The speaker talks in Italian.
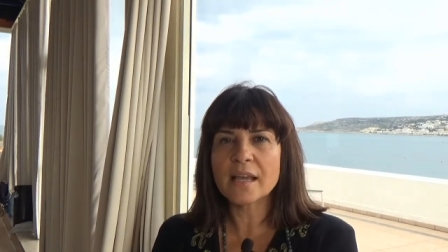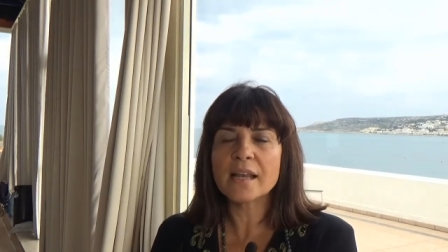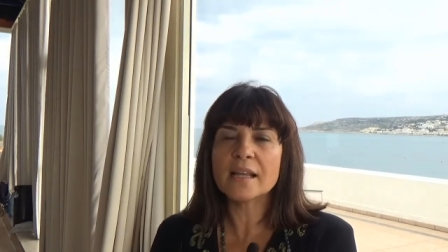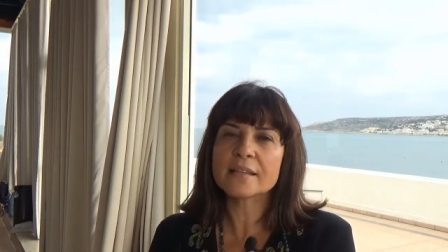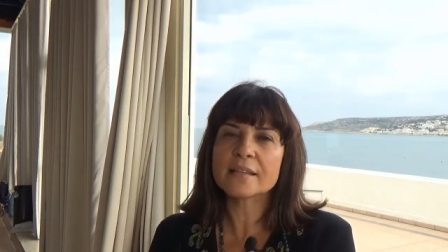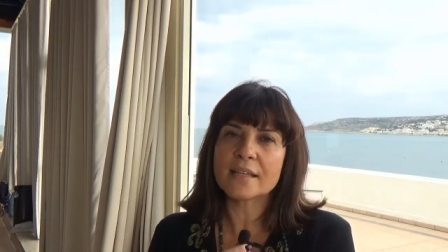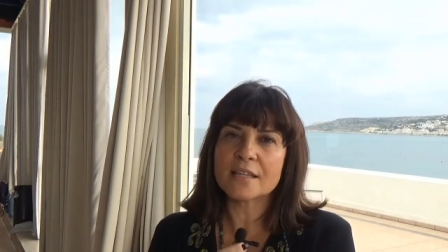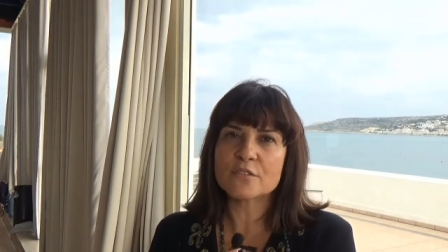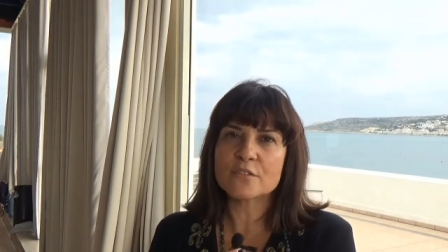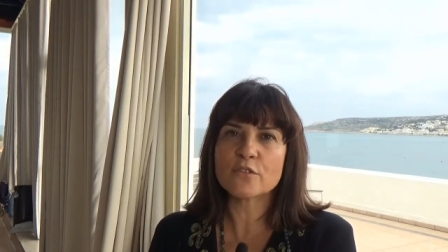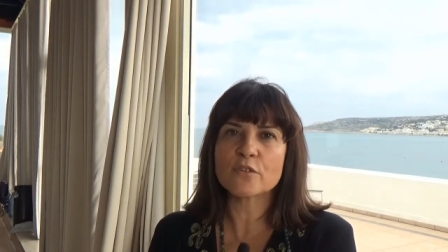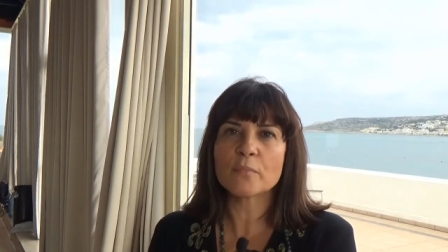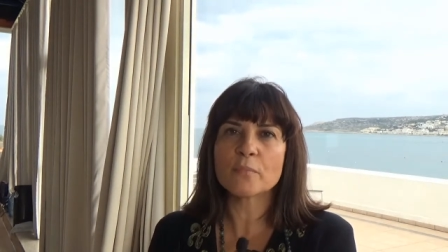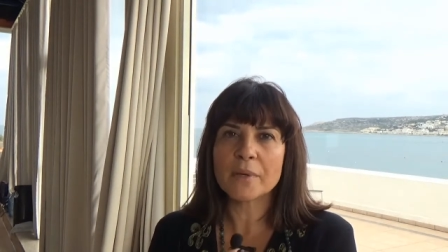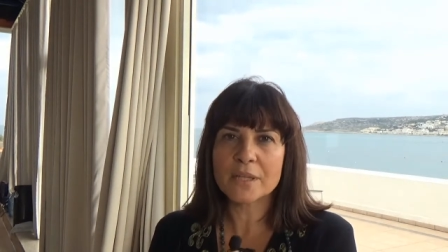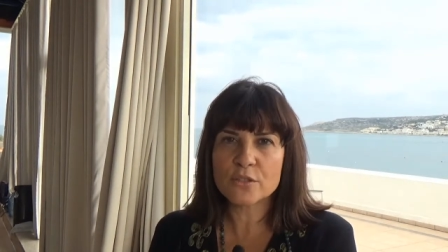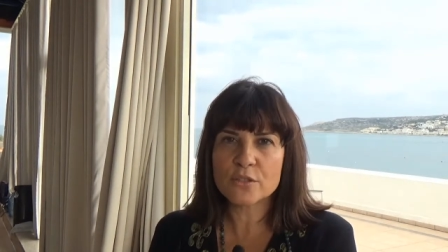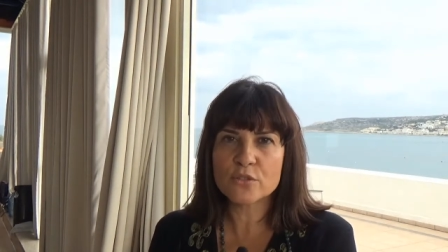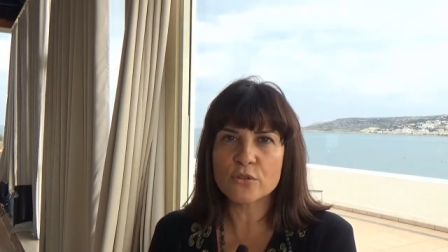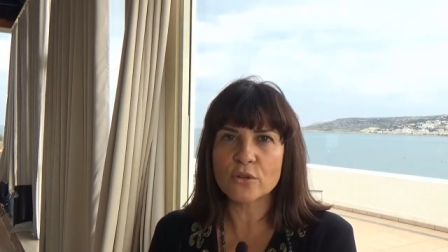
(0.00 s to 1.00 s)
e le
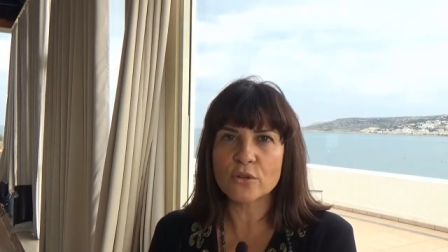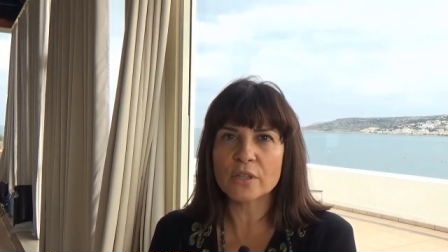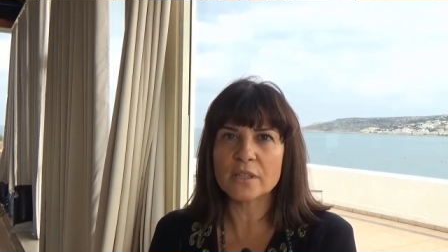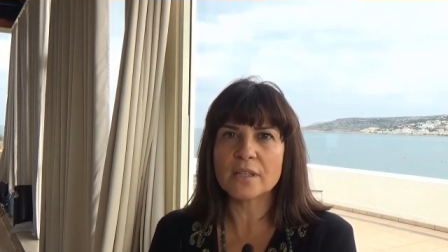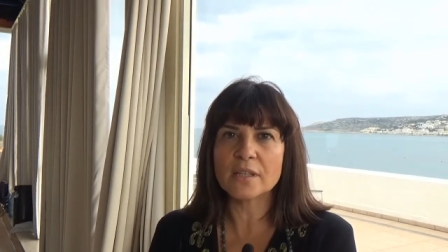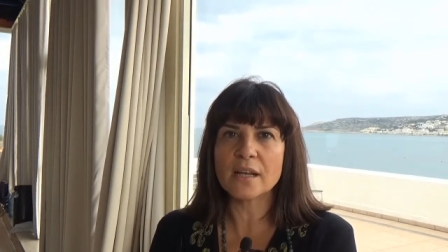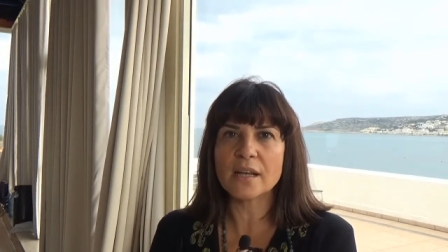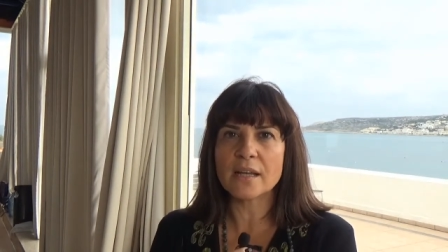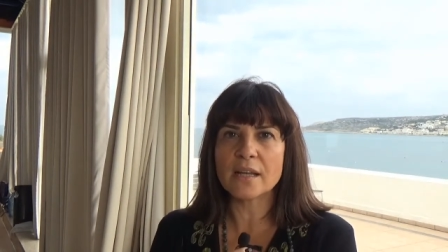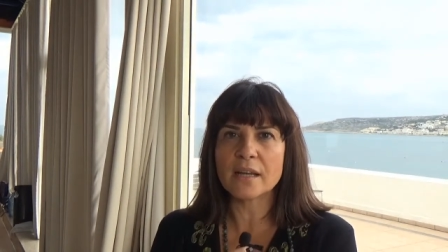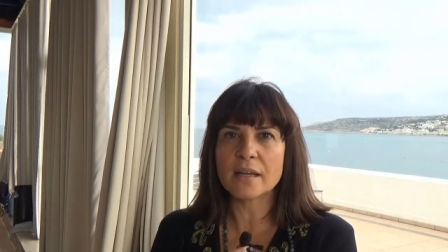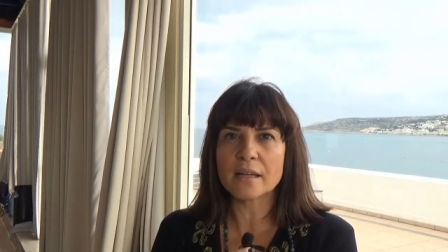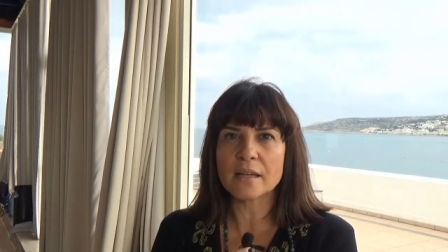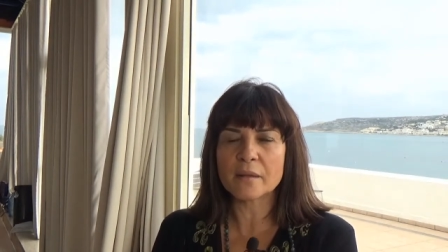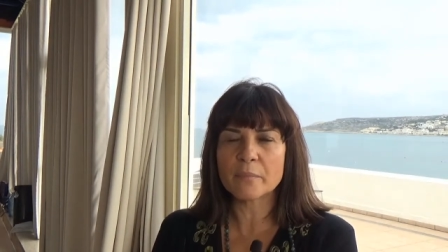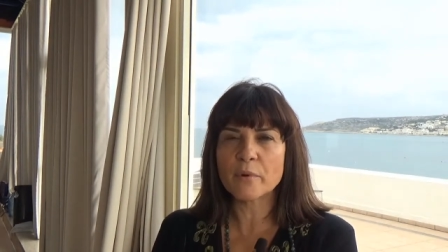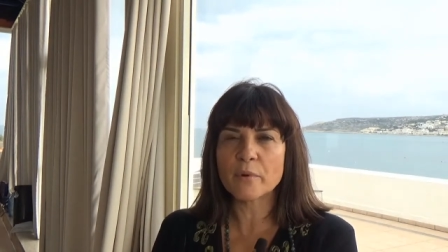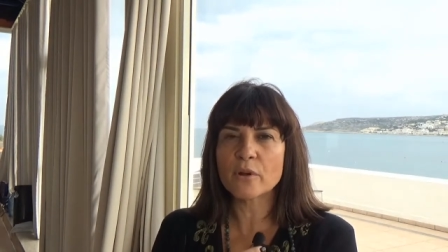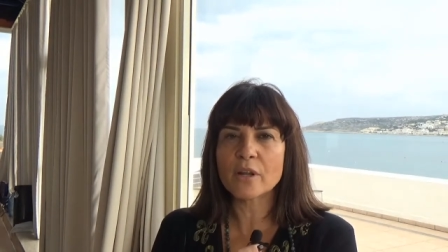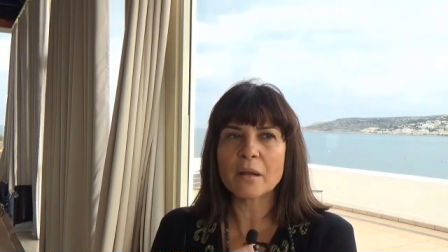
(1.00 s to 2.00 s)
trasformazioni delle
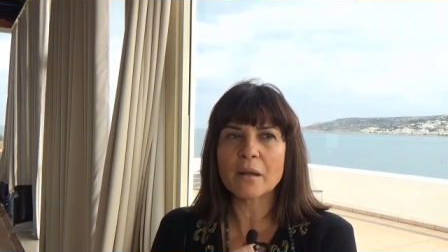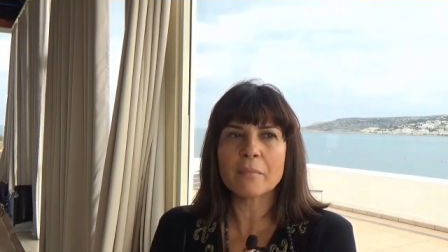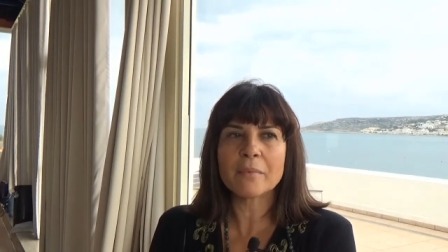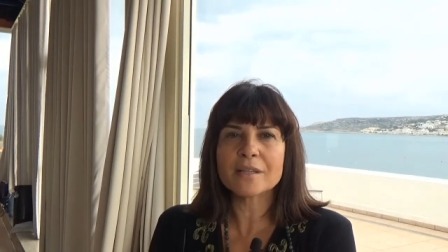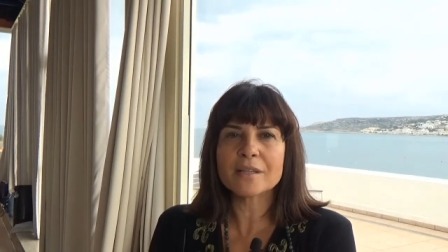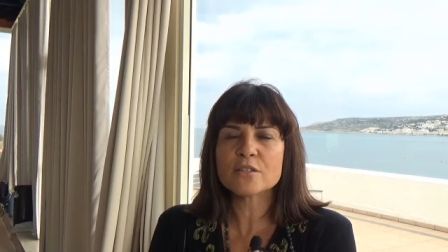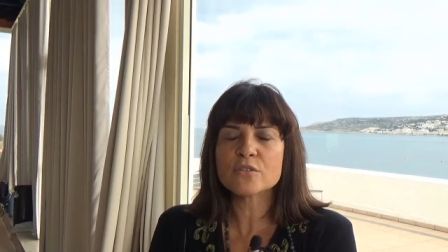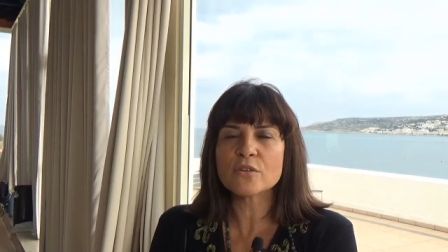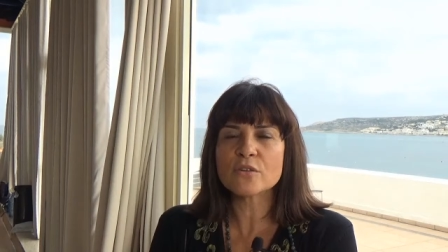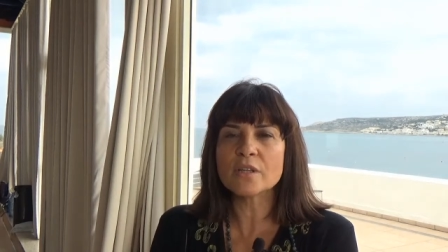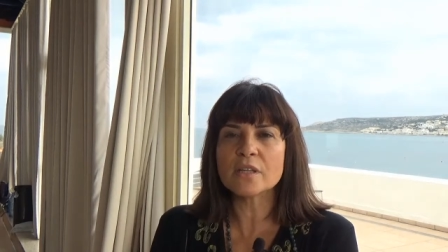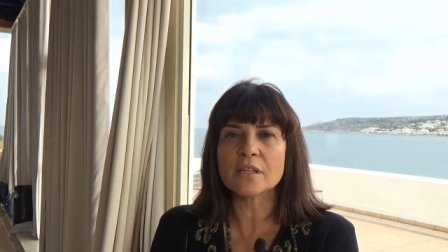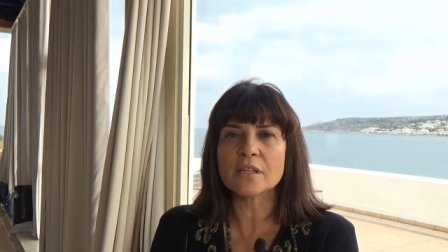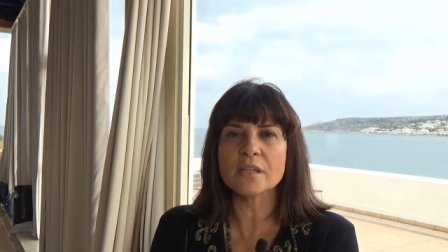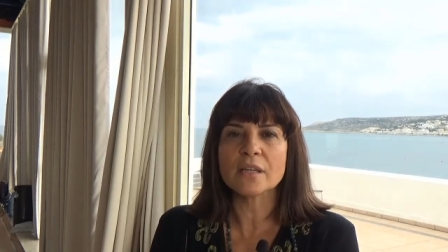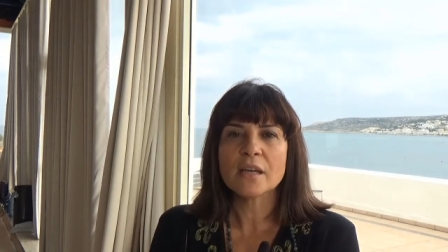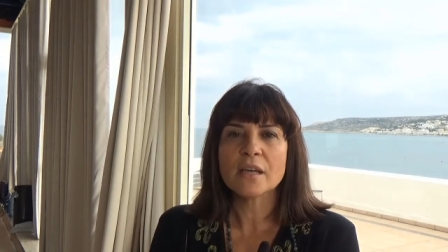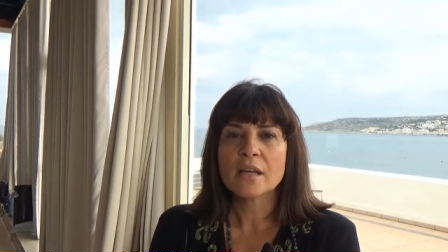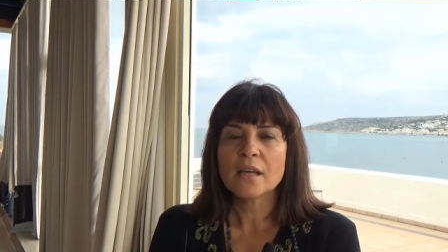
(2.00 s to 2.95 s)
riprogrammazioni